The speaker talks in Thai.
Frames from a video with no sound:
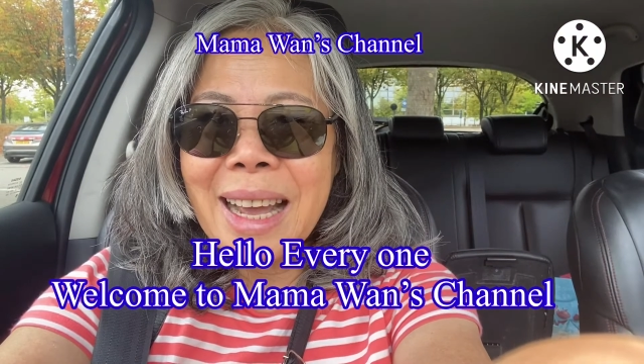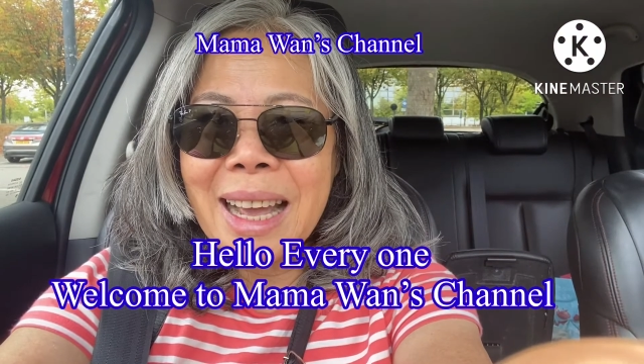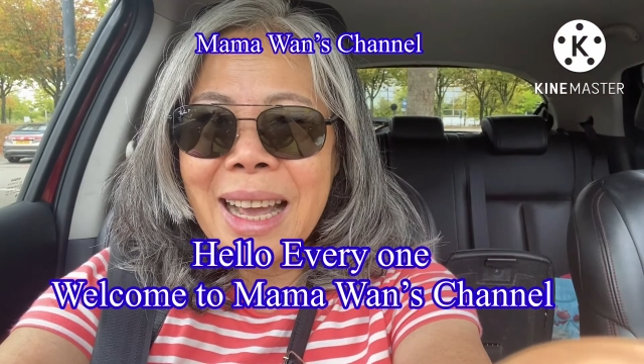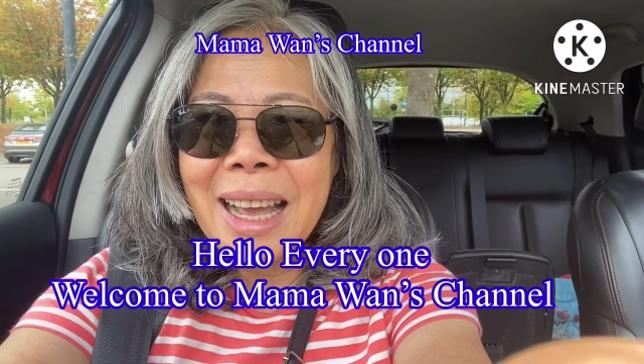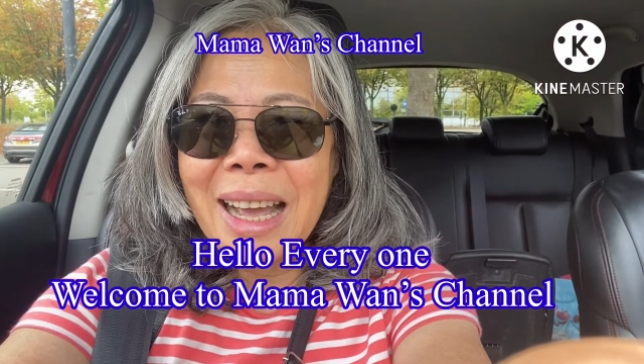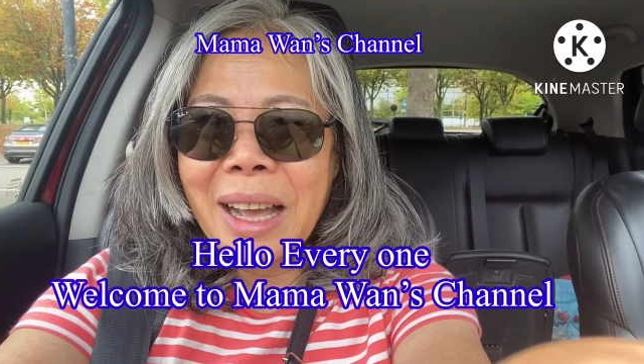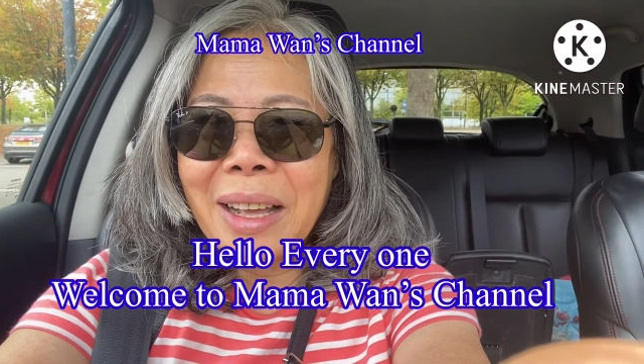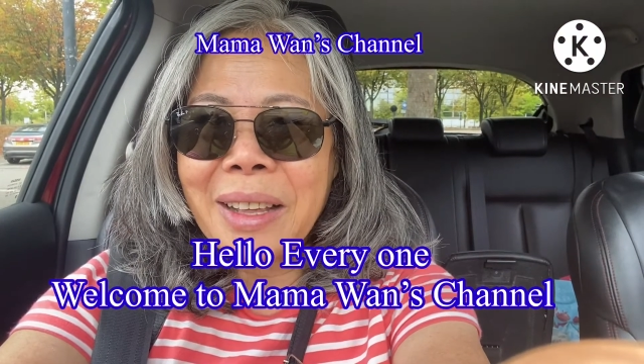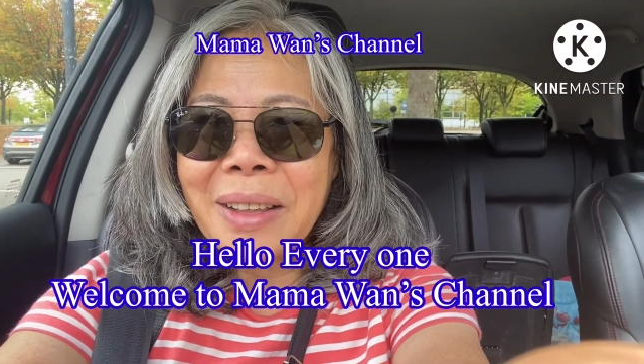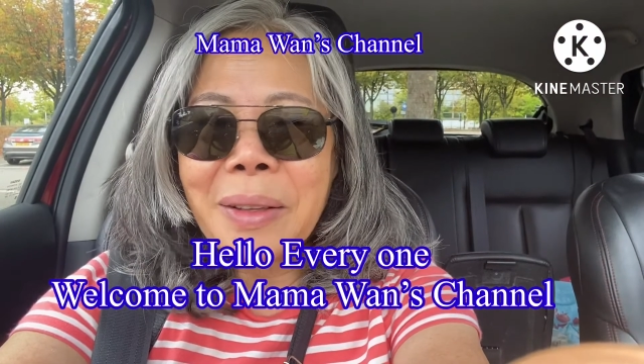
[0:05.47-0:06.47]
ค่ะ
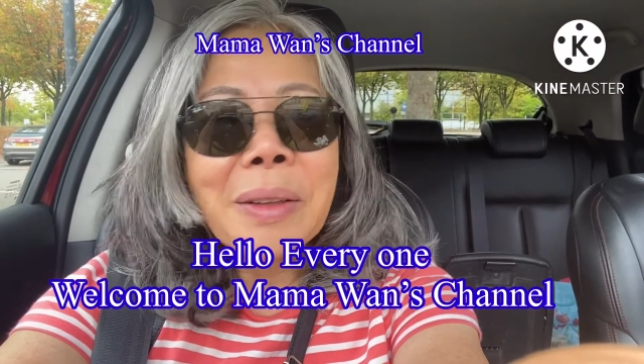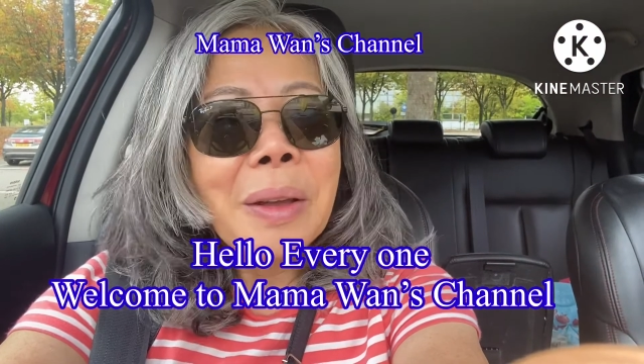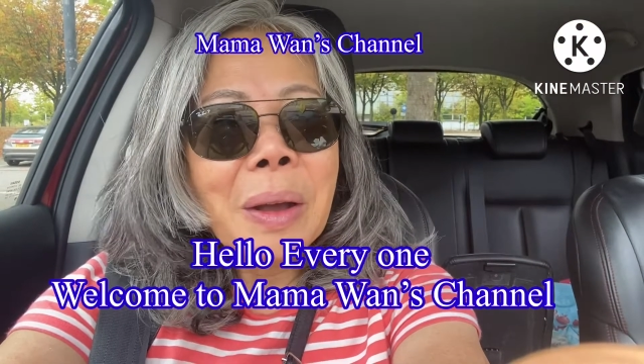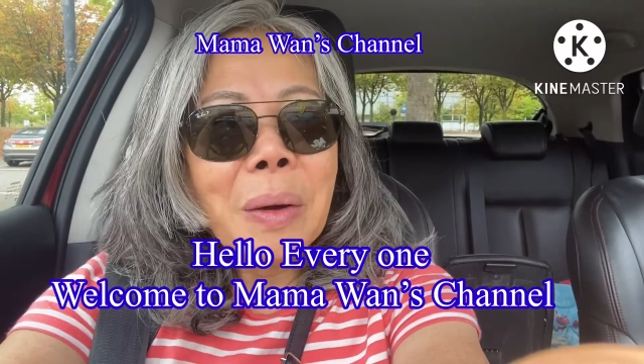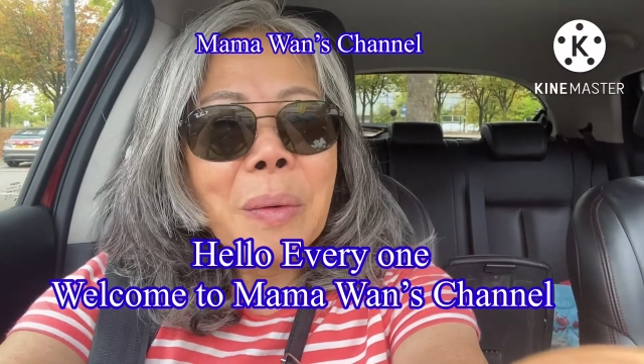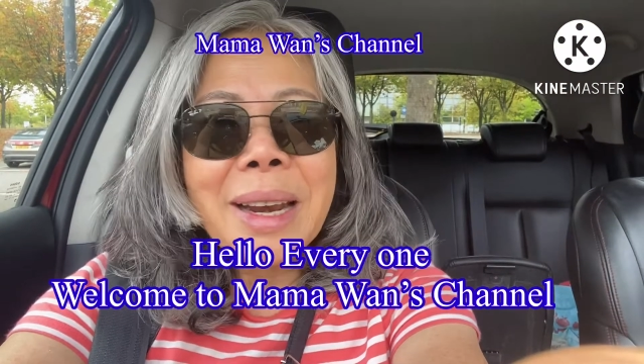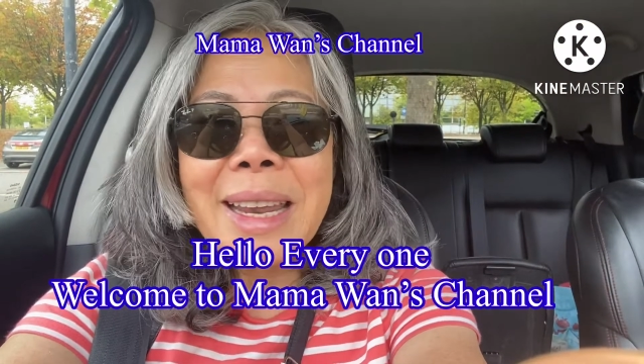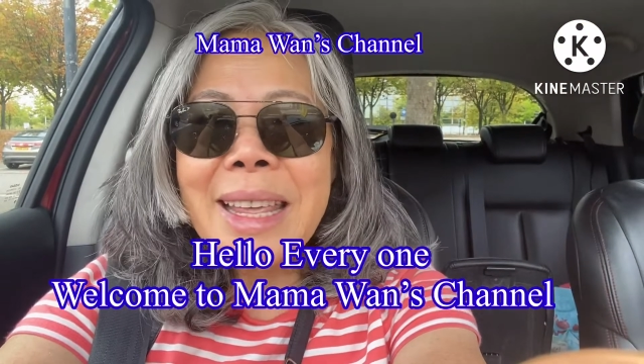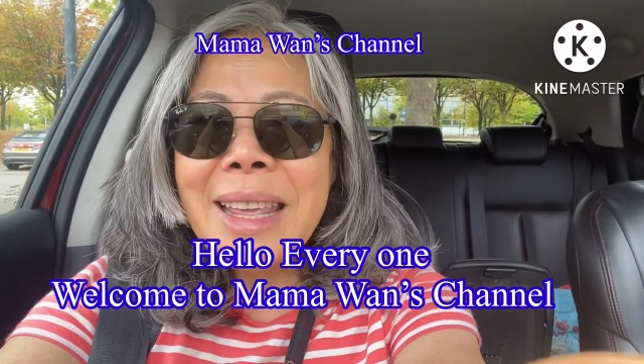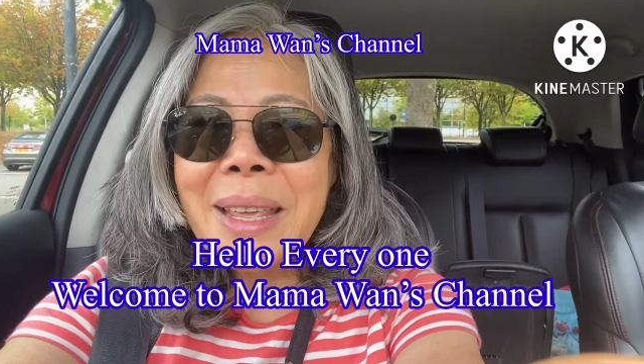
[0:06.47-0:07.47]
วัน
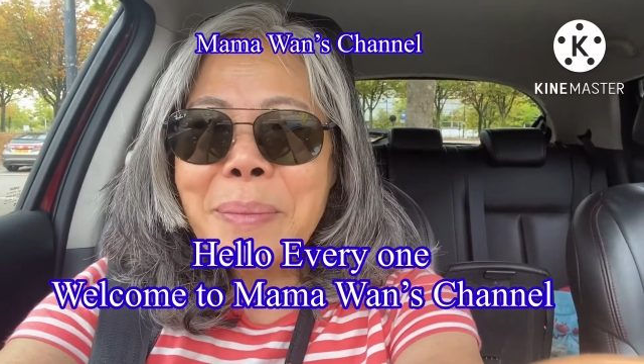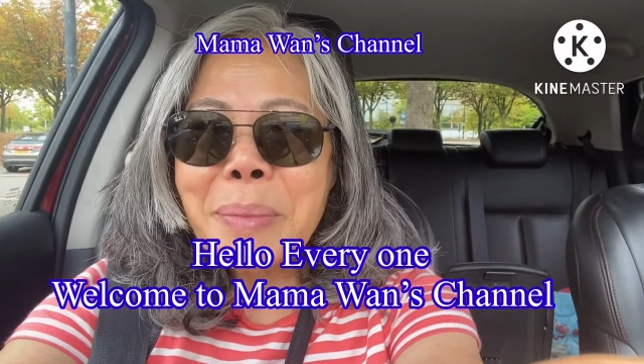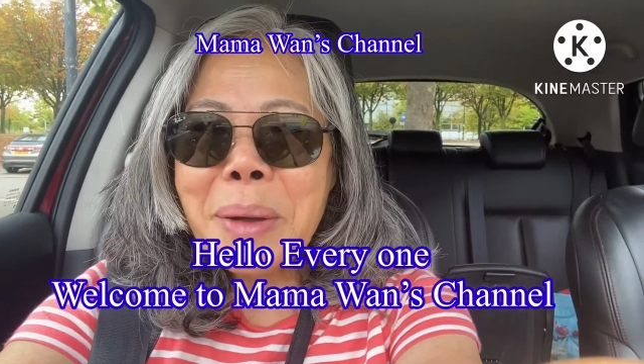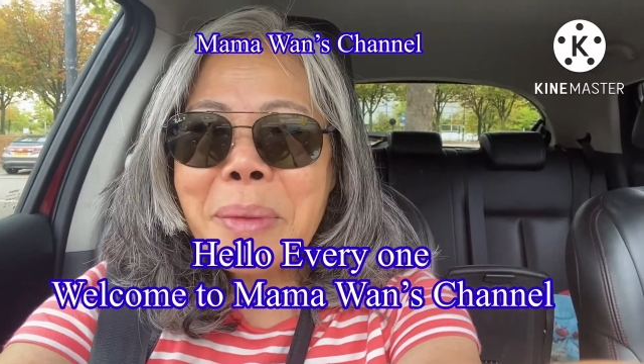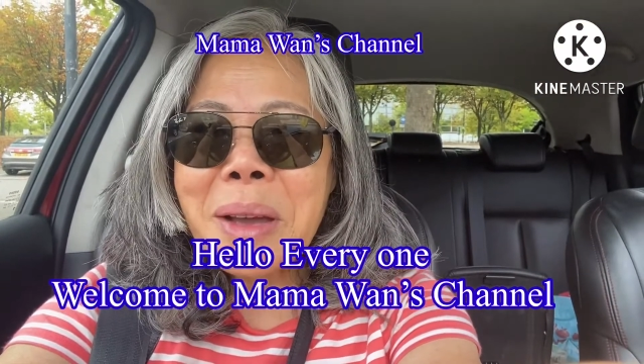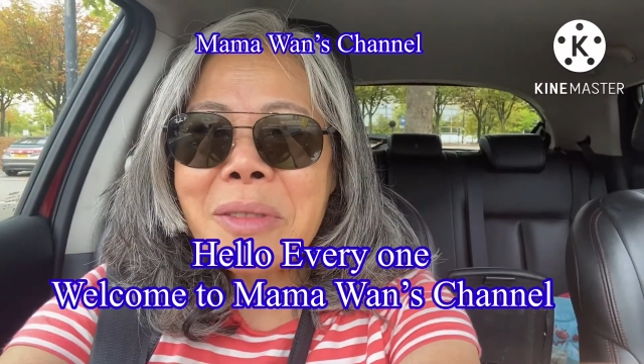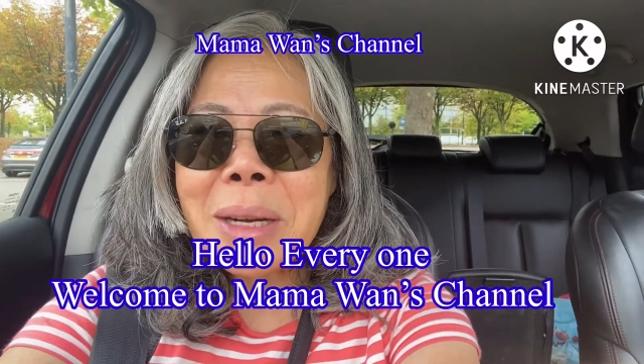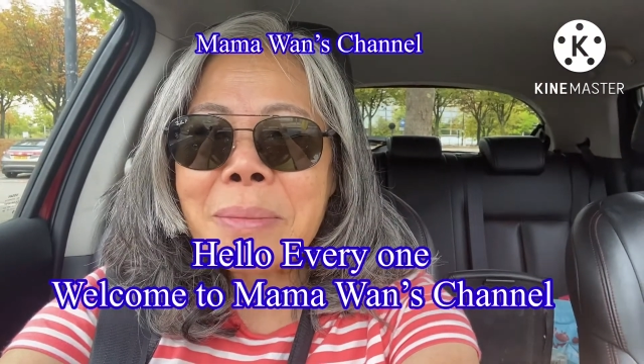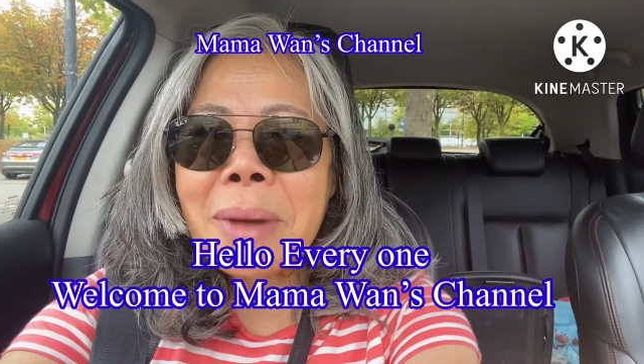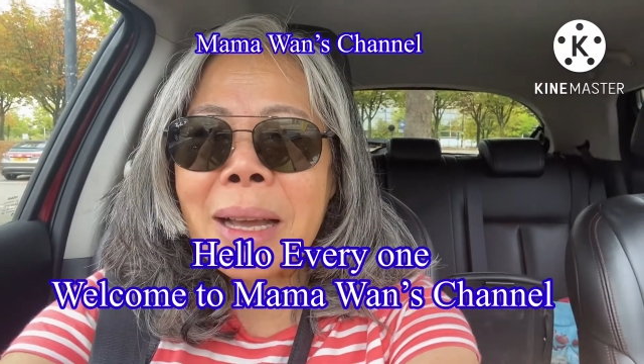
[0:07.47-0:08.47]
นี้มาม่า
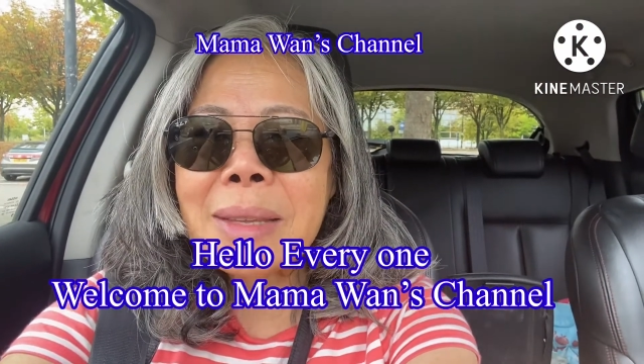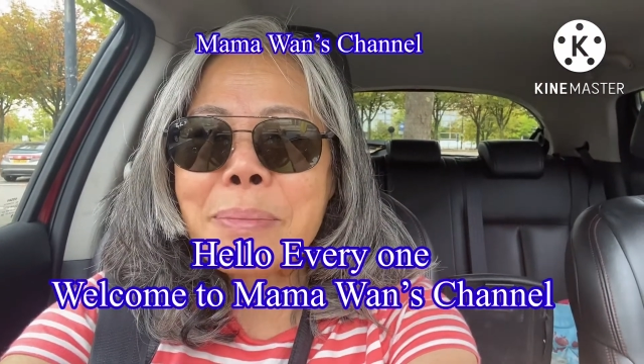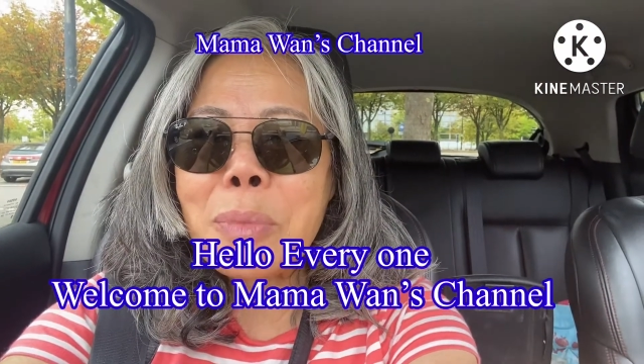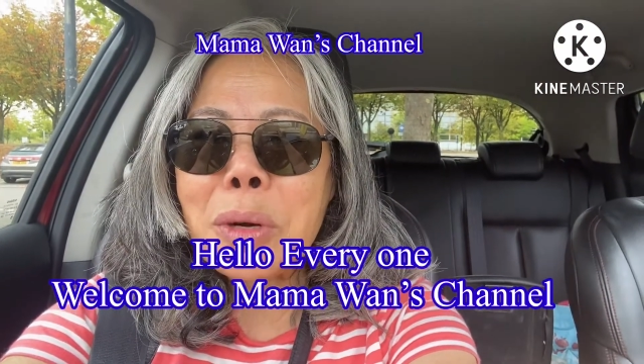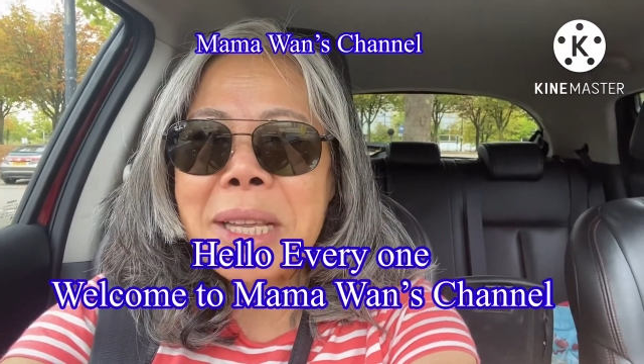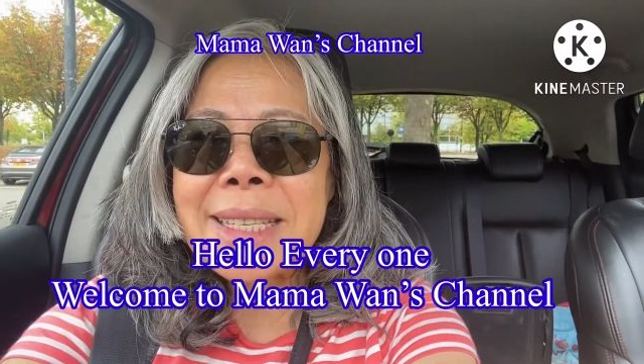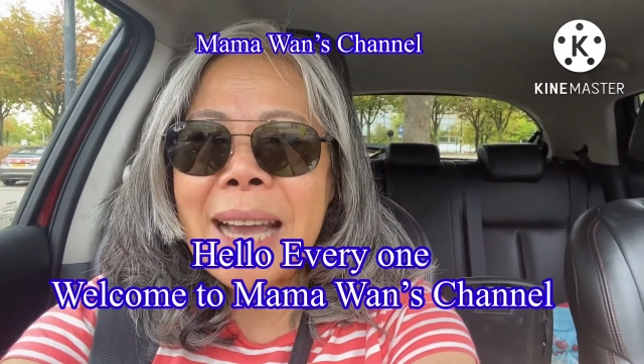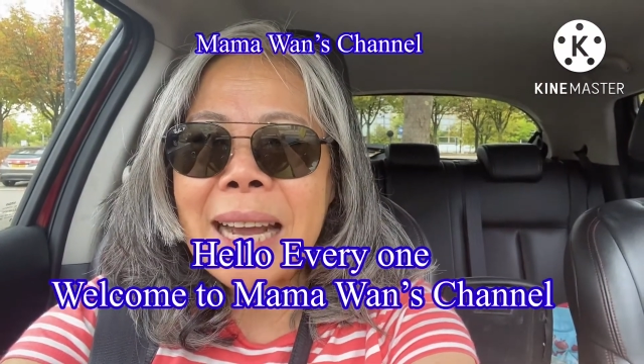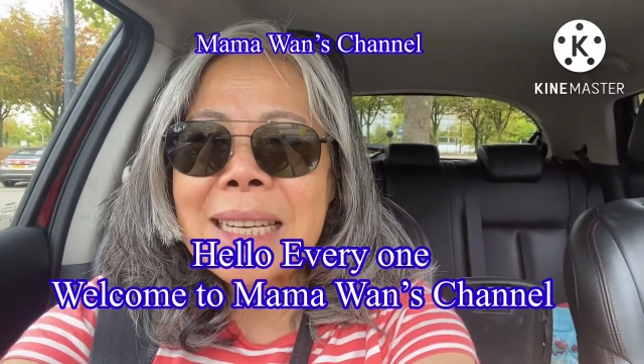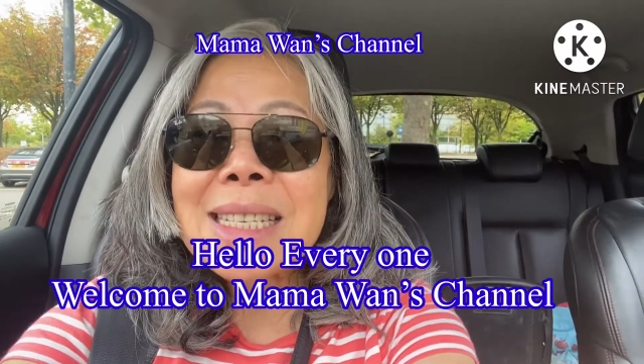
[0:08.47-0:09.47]
วันมาบริ
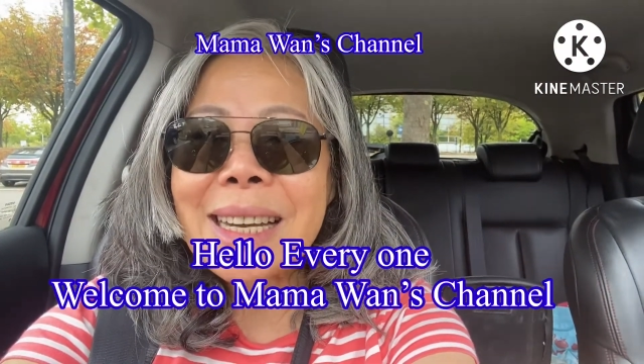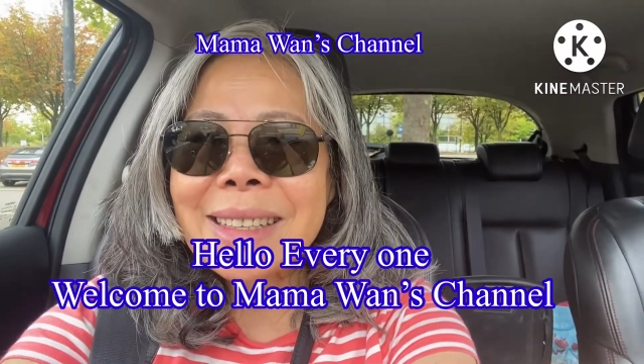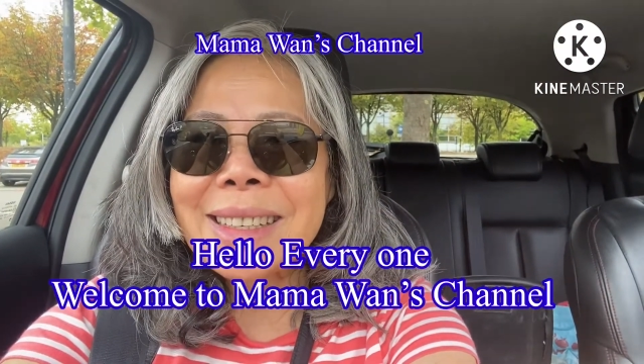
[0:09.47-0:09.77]
จาคเลือด